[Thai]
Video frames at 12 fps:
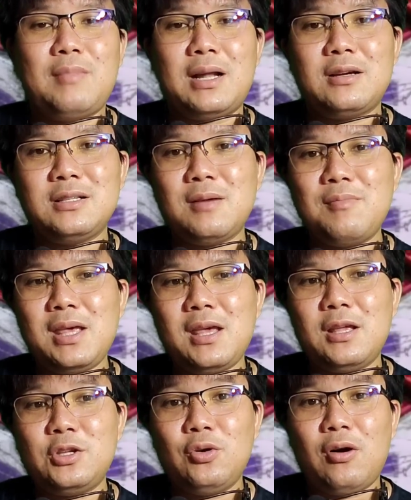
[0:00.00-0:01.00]
มันก็จะมี
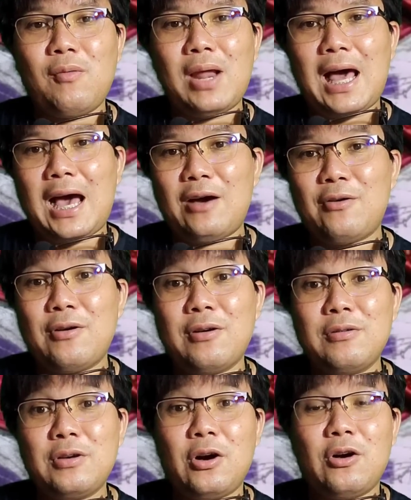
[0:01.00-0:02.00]
ช่วงเวลาของ
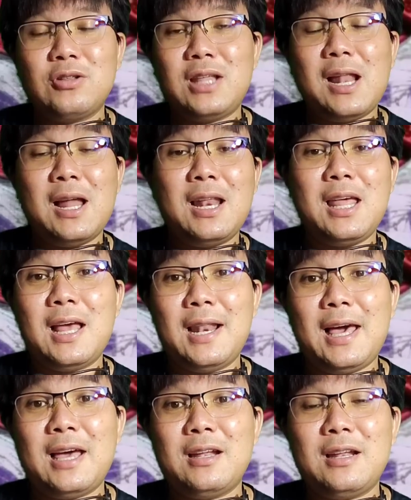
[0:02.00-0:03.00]
ของแต่ละเหรียญ
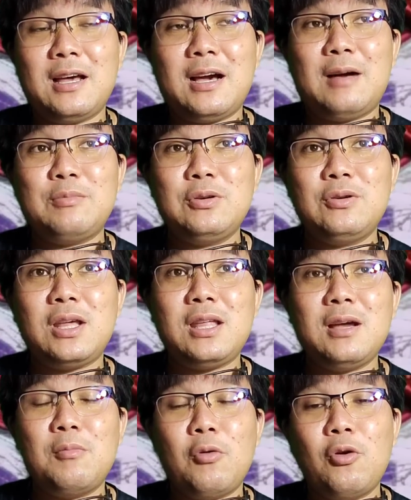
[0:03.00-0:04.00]
แหละนะครับช่วงนี้
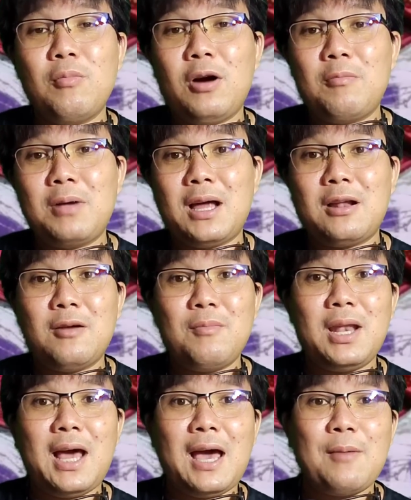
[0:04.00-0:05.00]
จะมูลพร้อมกันก็
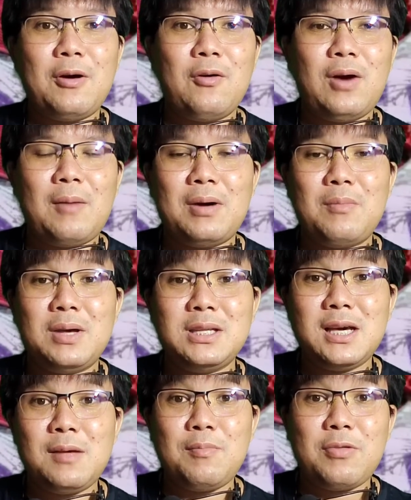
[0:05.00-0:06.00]
ไม่ได้เพราะว่ามันไม่ใช่